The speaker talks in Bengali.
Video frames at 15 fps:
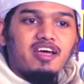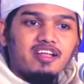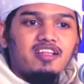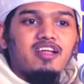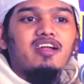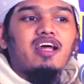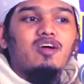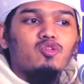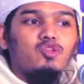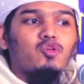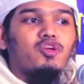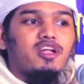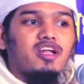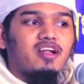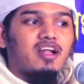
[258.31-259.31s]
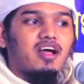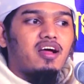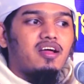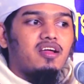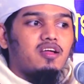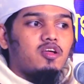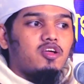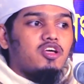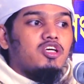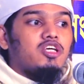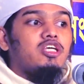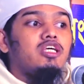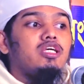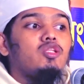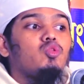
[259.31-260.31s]
এদের না হয় ধরে নেন না
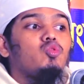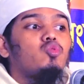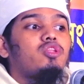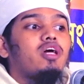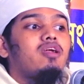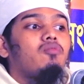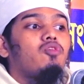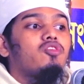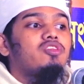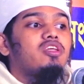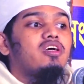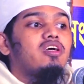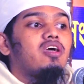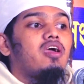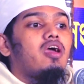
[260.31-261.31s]
হিন্দুদের মধ্যে